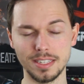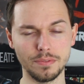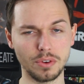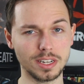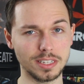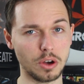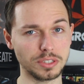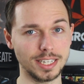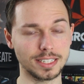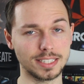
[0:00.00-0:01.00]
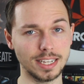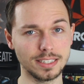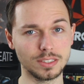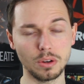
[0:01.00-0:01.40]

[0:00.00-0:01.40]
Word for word: die wirklich auch sehr interessant sind.